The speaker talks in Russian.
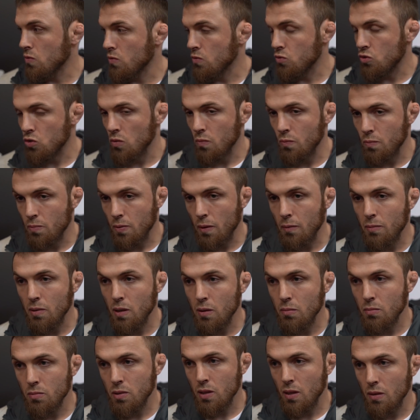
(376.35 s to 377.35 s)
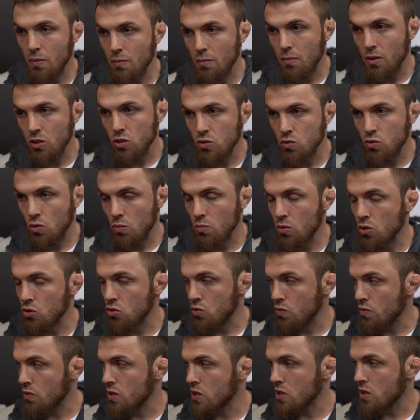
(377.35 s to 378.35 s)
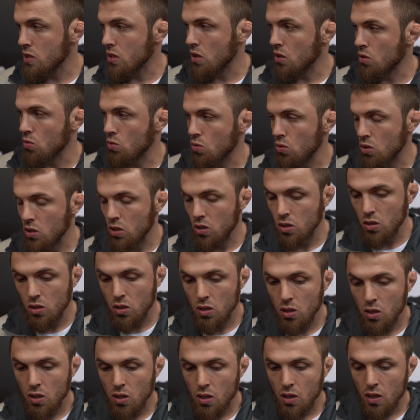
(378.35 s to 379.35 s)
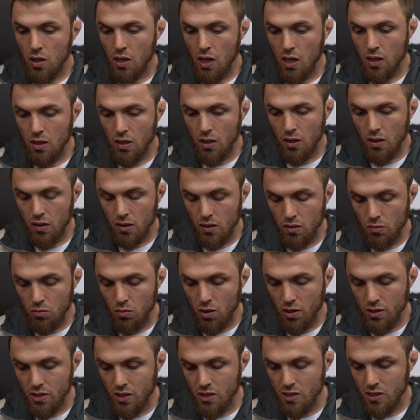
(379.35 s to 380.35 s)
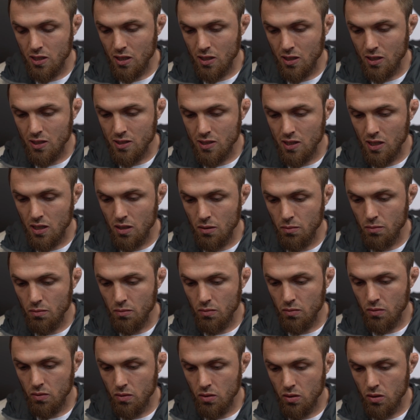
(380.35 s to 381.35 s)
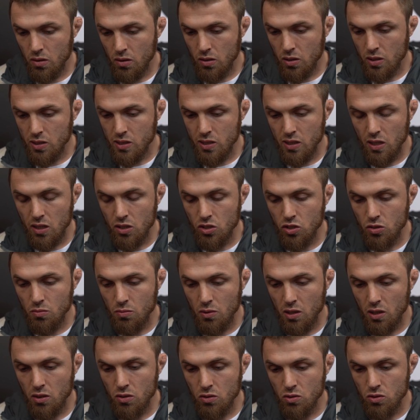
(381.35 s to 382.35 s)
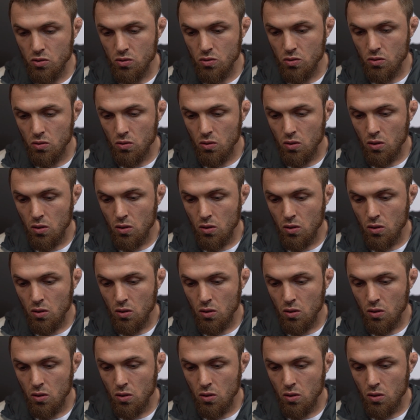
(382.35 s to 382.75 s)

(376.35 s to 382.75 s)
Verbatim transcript: В чем проблема, то большинство больше визы нету. И как-то ему один раз отказали, если не ошибаюсь.